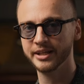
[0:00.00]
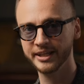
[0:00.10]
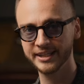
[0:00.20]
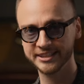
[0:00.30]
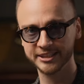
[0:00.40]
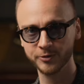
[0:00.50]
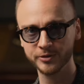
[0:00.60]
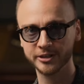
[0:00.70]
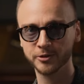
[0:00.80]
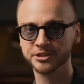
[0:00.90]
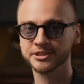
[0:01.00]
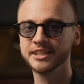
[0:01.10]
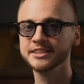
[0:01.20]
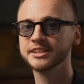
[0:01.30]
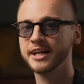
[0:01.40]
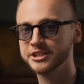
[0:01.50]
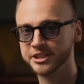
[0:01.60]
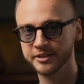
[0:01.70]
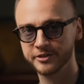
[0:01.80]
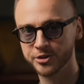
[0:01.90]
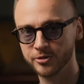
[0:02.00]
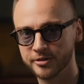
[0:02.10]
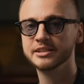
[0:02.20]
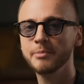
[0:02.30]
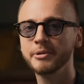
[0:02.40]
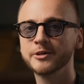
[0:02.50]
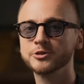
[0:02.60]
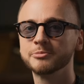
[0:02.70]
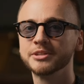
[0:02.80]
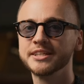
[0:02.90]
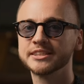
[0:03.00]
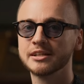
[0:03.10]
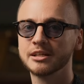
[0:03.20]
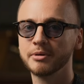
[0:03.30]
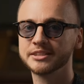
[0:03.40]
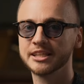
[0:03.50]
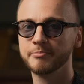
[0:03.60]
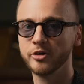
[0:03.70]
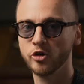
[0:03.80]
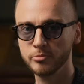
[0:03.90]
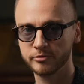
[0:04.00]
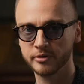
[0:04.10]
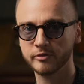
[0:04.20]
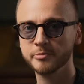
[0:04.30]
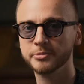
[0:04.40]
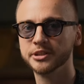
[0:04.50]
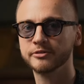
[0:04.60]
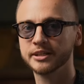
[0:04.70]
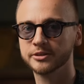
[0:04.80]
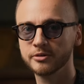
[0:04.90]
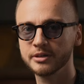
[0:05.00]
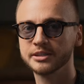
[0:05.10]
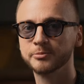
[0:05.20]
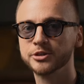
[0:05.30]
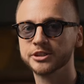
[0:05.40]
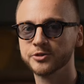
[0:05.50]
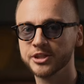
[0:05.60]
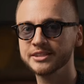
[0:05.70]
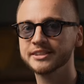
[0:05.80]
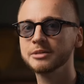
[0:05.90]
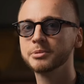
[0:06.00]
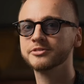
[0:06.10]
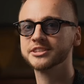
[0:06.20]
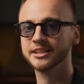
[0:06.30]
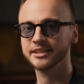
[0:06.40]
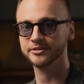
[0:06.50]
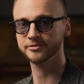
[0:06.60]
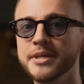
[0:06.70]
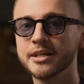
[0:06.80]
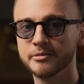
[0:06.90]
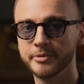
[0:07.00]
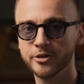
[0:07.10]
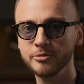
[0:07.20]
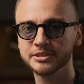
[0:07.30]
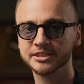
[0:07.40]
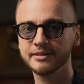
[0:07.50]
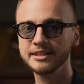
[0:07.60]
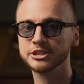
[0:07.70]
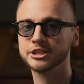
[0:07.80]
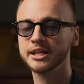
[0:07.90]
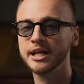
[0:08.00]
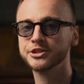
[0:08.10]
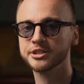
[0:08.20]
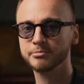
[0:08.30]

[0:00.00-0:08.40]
Эти трюки должен знать каждый новичок. Я покажу тебе несколько простых приемов, выполнив которые ты будешь звучать как профессионал. Первый прием называется шагающий